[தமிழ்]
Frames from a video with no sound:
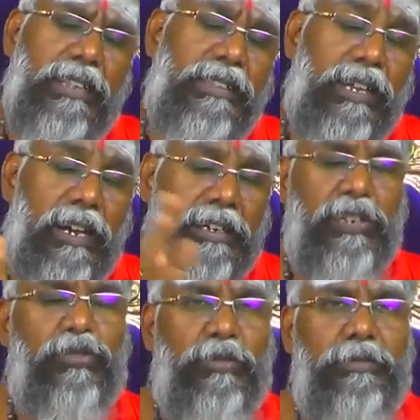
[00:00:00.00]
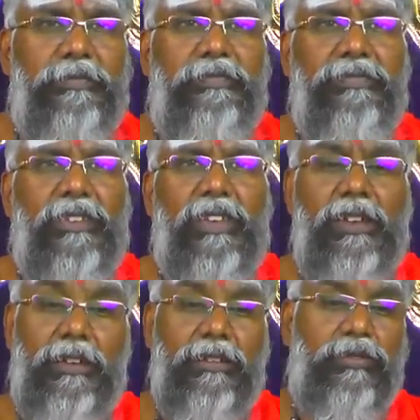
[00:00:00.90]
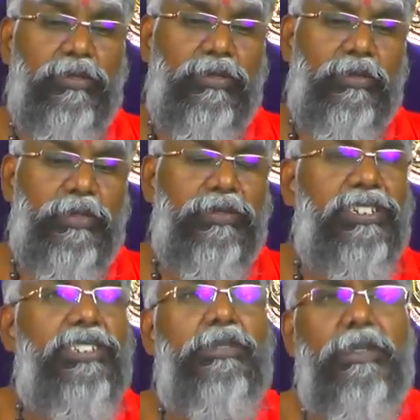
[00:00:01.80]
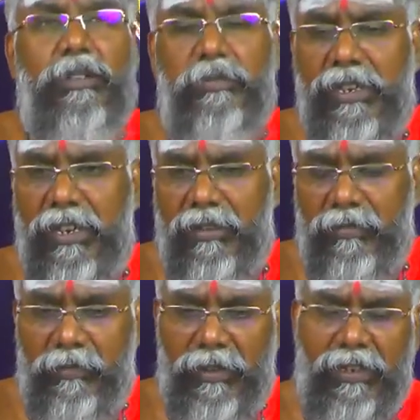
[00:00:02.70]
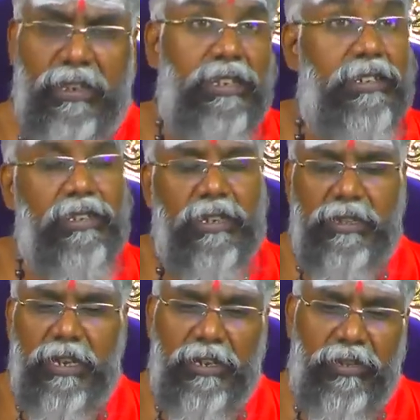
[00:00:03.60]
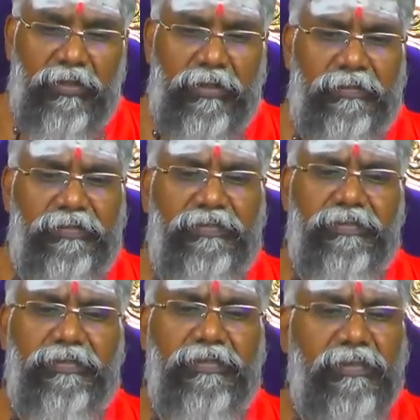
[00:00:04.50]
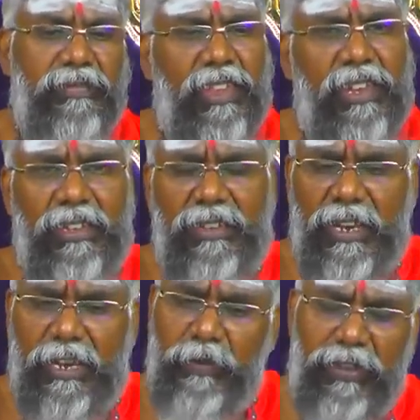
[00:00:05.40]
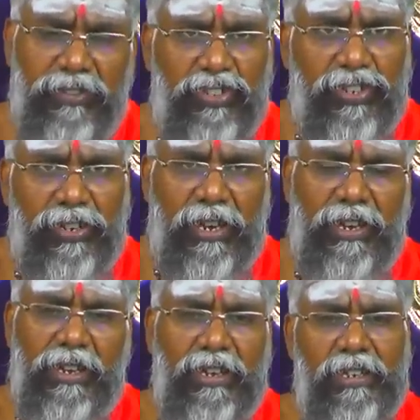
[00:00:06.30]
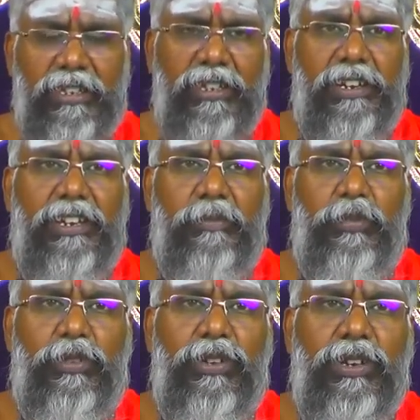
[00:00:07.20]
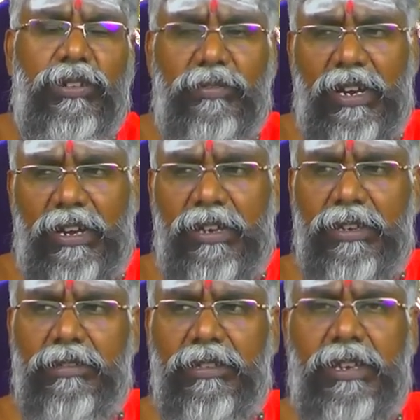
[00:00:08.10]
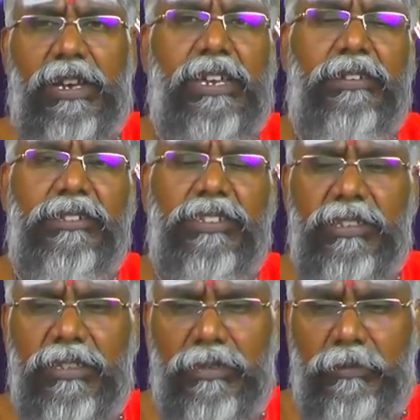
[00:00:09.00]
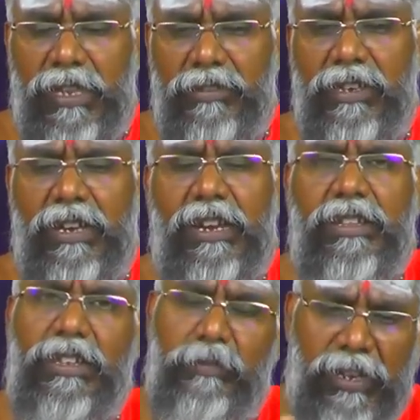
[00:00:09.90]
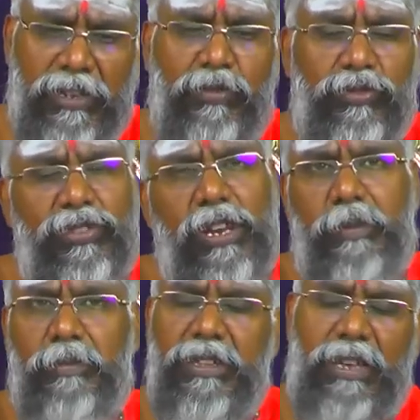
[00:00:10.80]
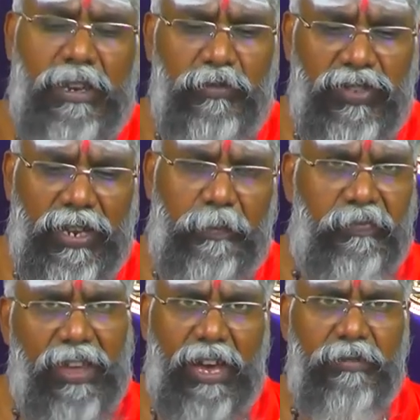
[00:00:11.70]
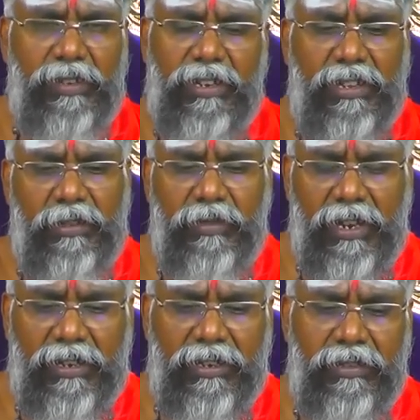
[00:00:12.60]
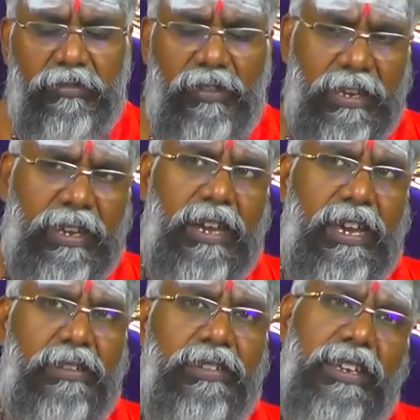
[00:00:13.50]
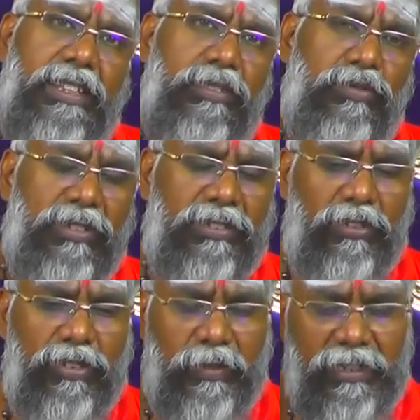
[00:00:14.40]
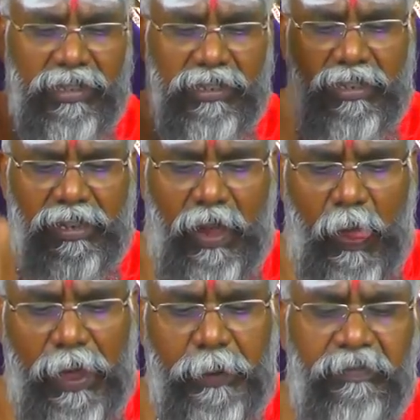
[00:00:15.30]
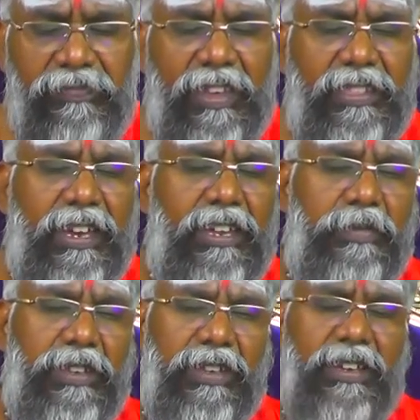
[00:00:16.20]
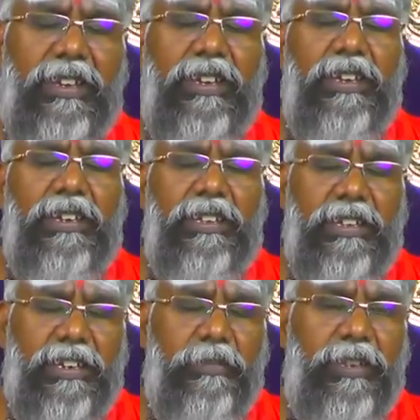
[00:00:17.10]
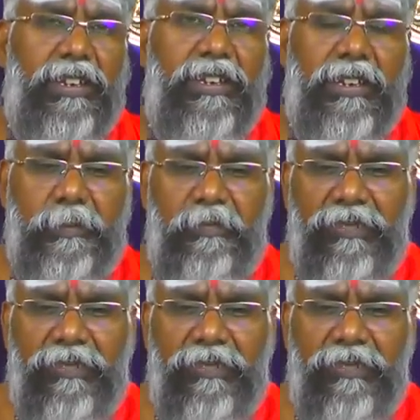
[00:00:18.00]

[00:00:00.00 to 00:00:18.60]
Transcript: நாள் தாண்டி இருக்கணும் ஏன்னா கொஞ்சம் ரொம்ப விசேஷமான பரிகாரம் அப்படிங்கிறதுனால எட்டு நாள் தாண்டி இருக்கணும் இதை தயார் பண்ணி வச்சுக்கோங்க இது ரெடி இப்போது வாழலாம் நீங்கள் காய வச்சுட்டு இந்த மாதவிலை காலம் தான் பிரேக் விட்டுட்டு அப்புறமா இதை ஆரம்பிச்சிக்கலாம் ஆரம்பிக்கிறது தான் நம்ம கணக்கு வாங்கி காய வைக்கிறதெல்லாம் உங்களுக்கு சௌரியப்படி செஞ்சுக்கிங்க தயார் பண்ணிங்க இதை ரெடி பண்ணிவிட்டு